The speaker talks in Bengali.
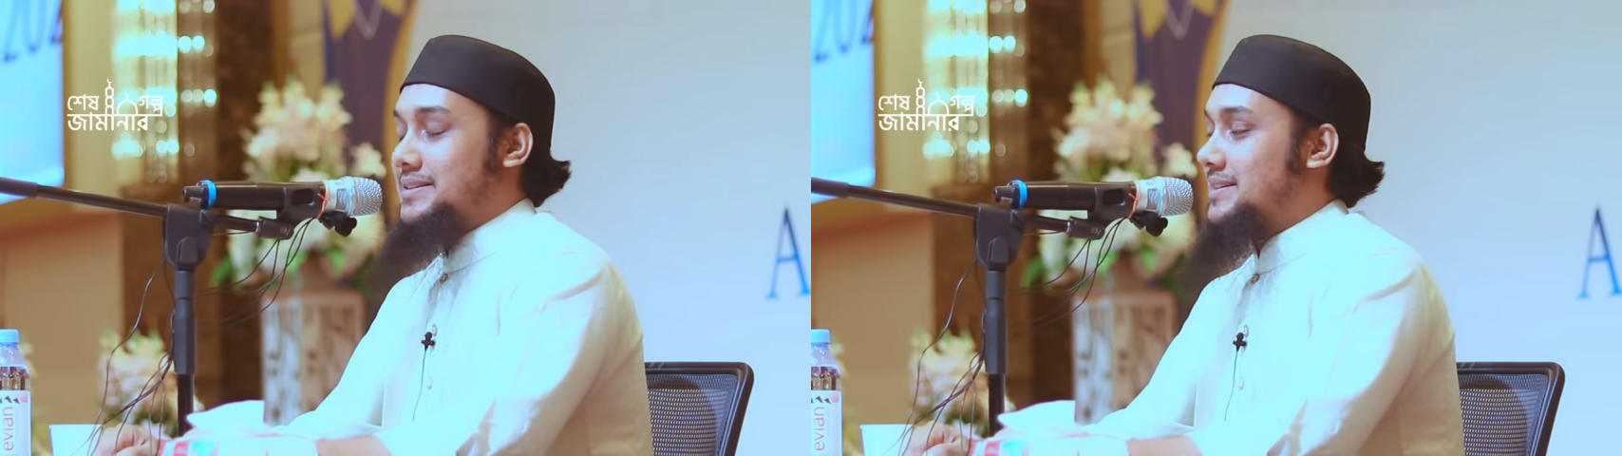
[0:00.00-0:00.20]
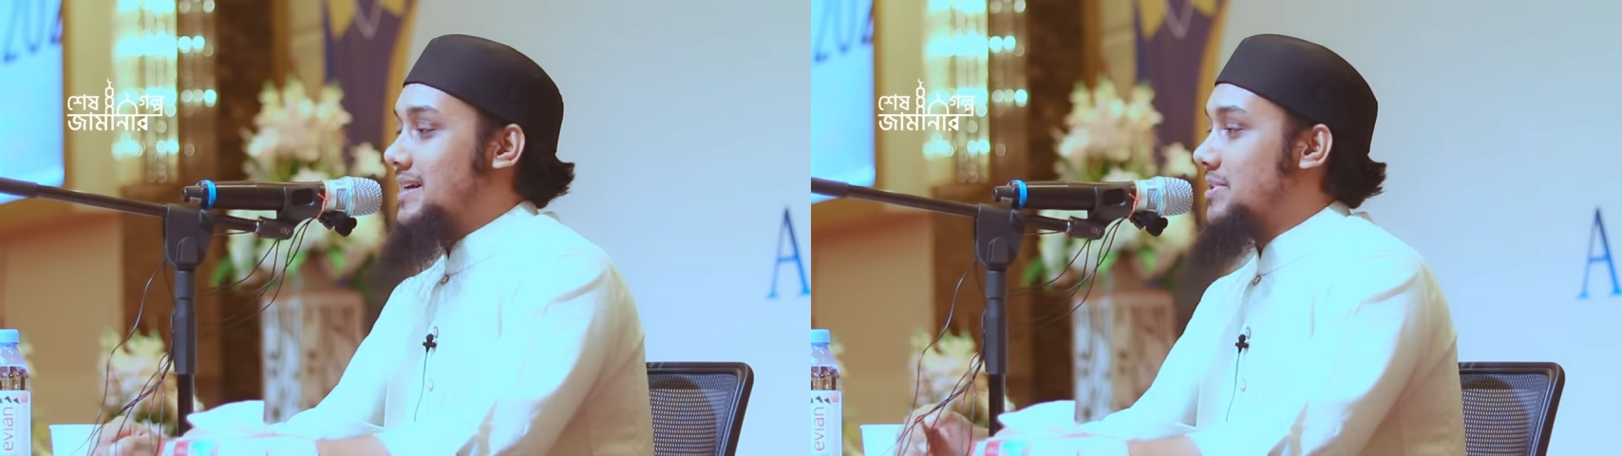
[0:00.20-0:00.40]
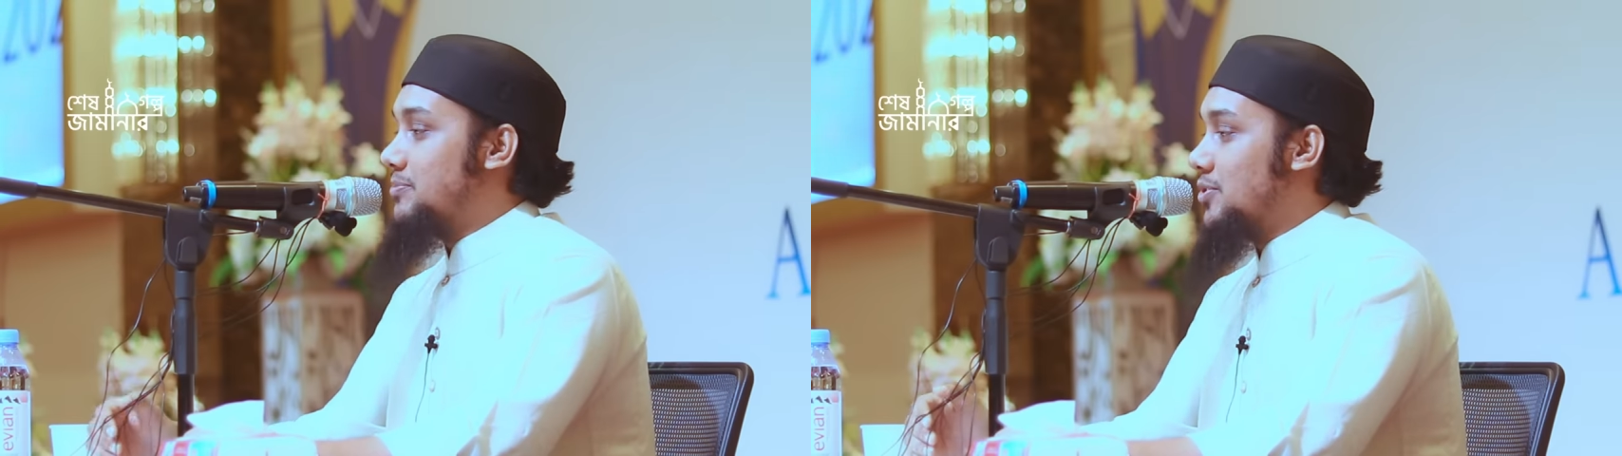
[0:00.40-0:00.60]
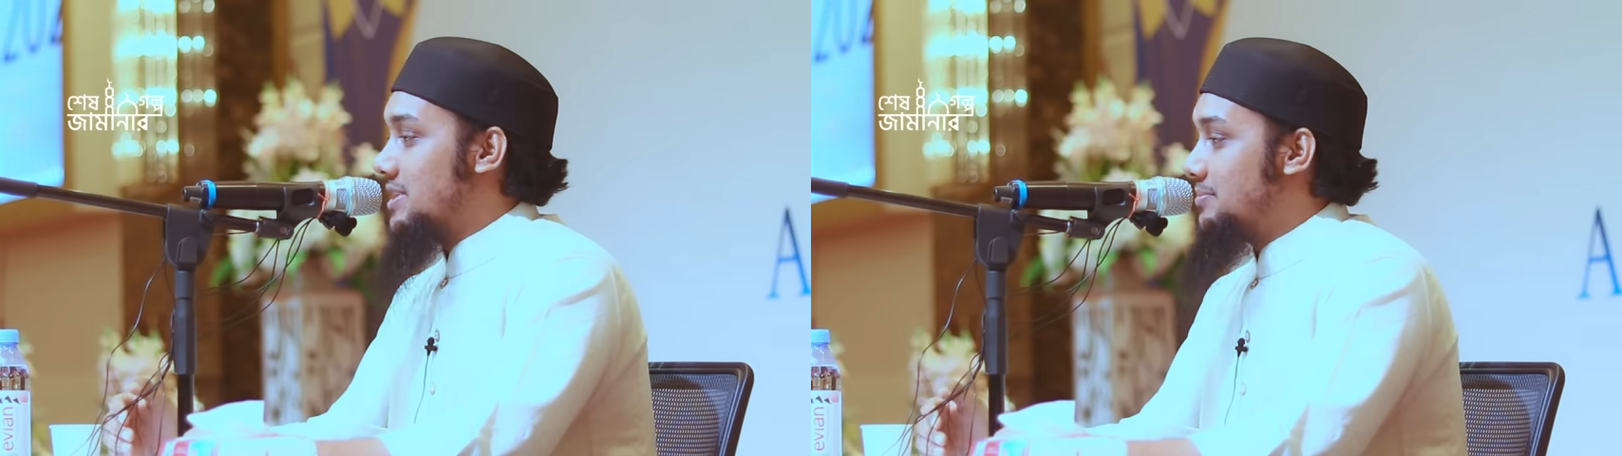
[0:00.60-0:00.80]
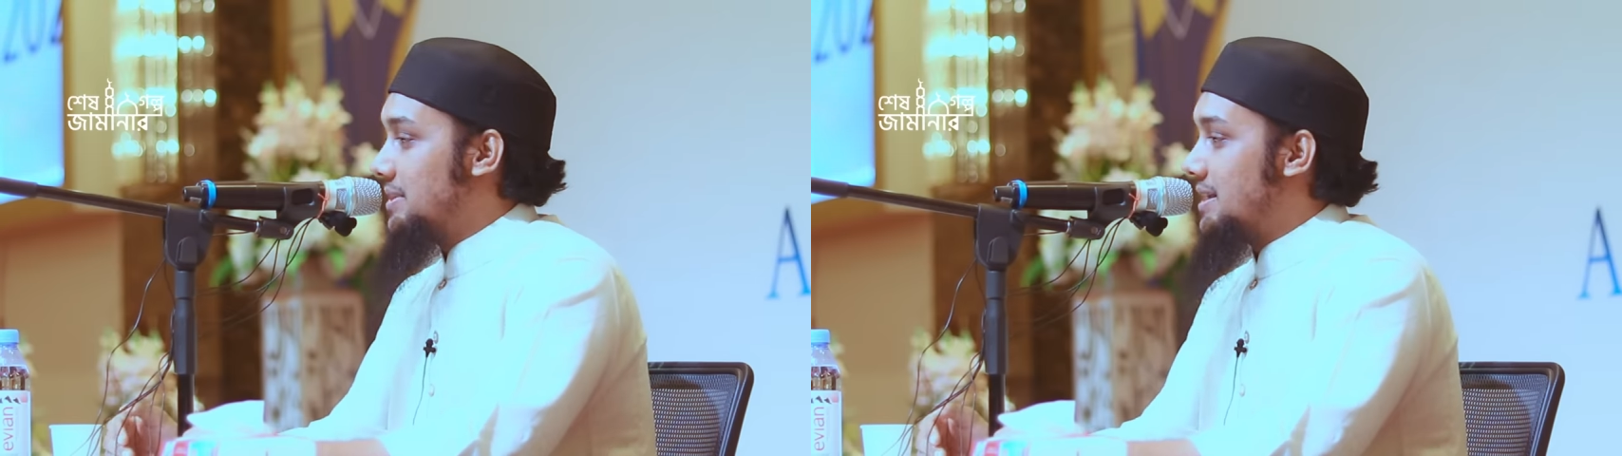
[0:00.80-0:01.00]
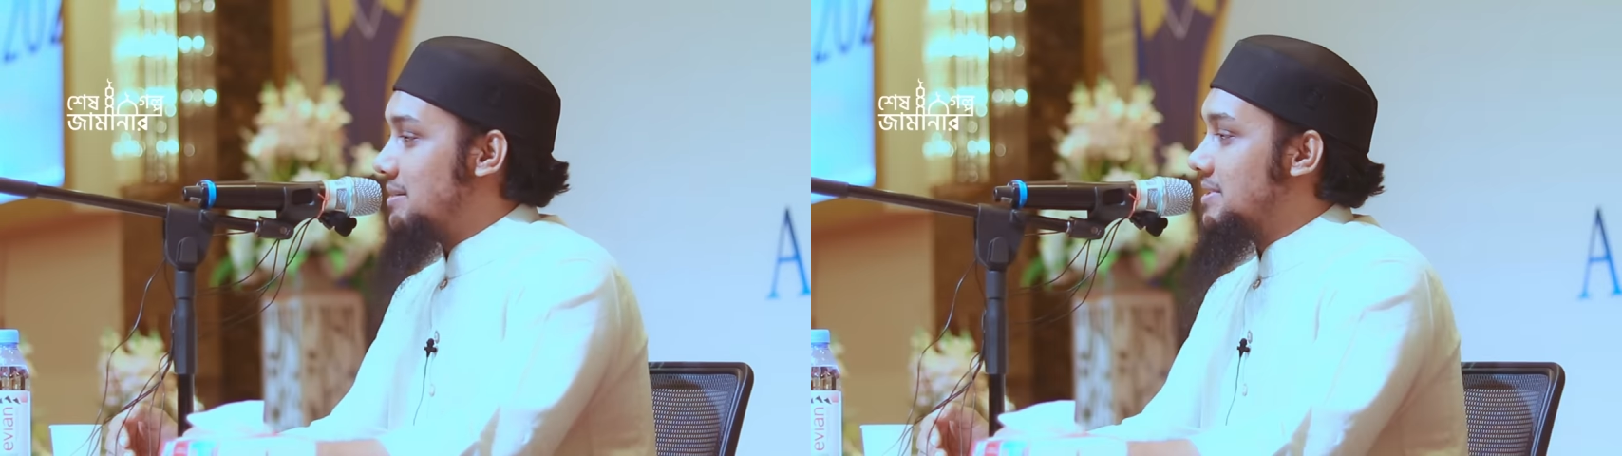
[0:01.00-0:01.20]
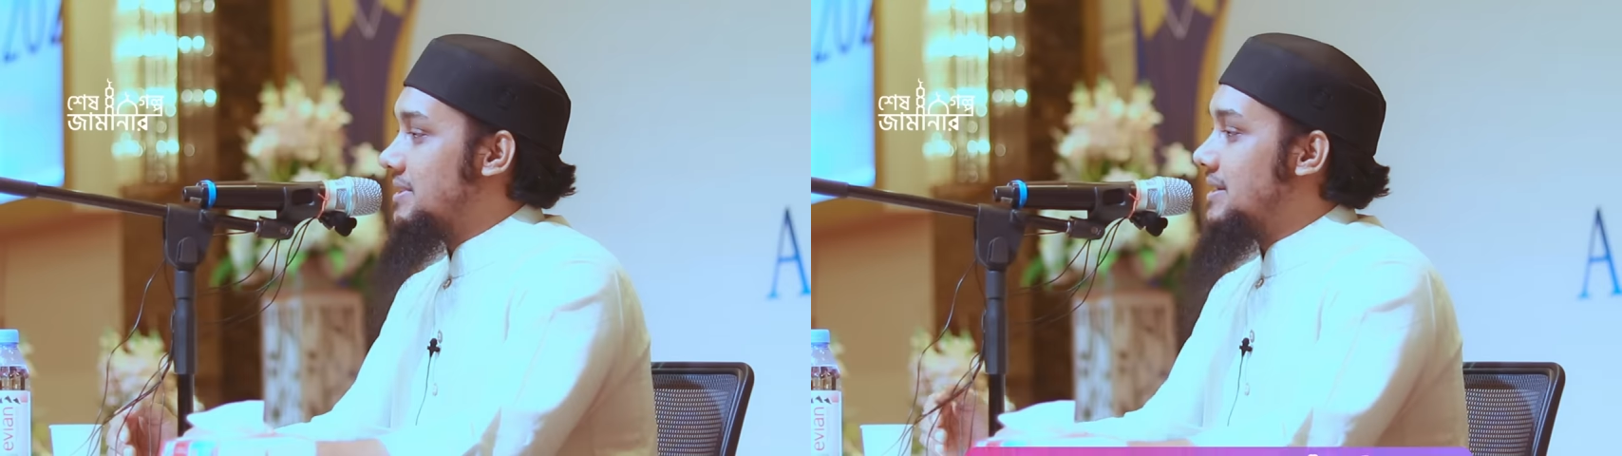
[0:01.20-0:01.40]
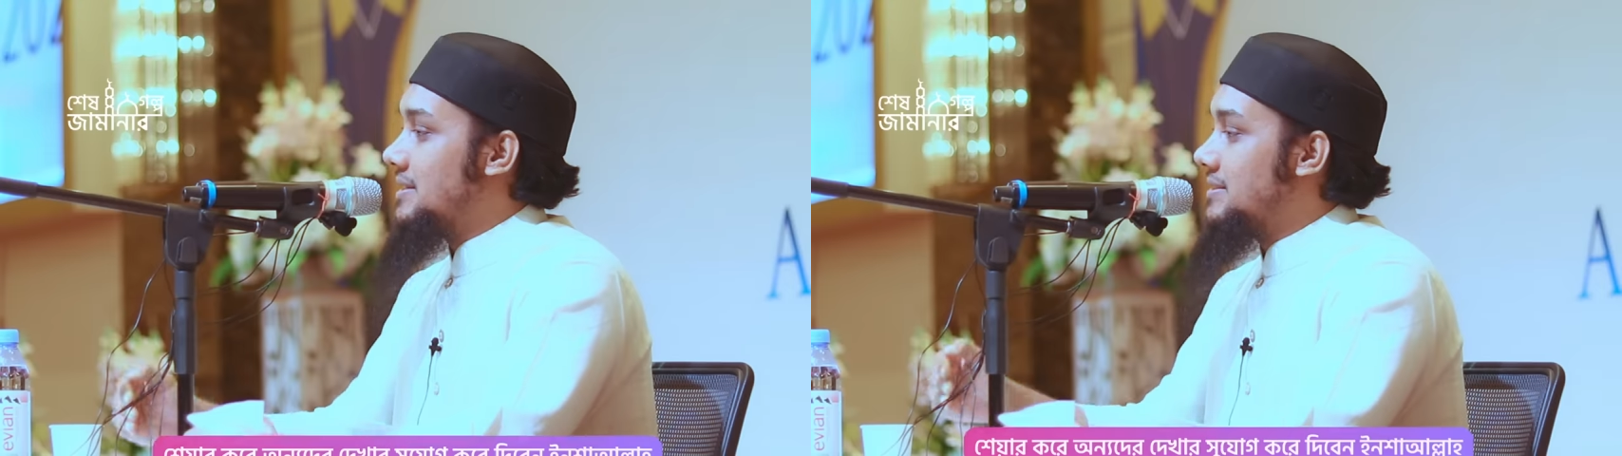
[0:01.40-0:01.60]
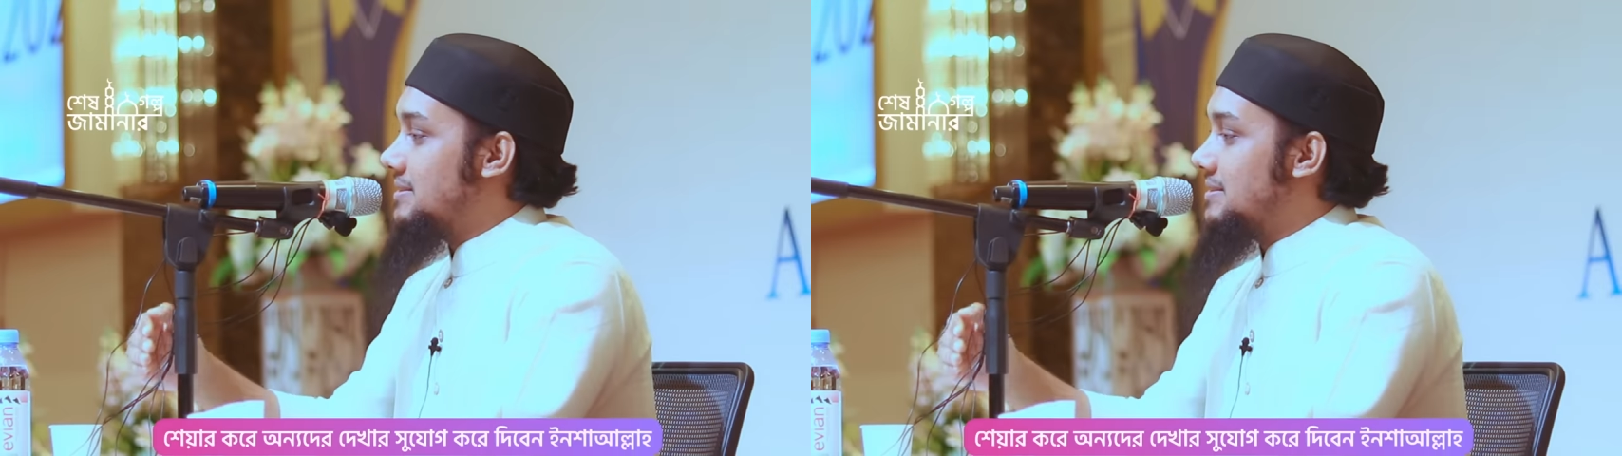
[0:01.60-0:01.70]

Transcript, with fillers: তাই আমরা বলতে পারি আমাদের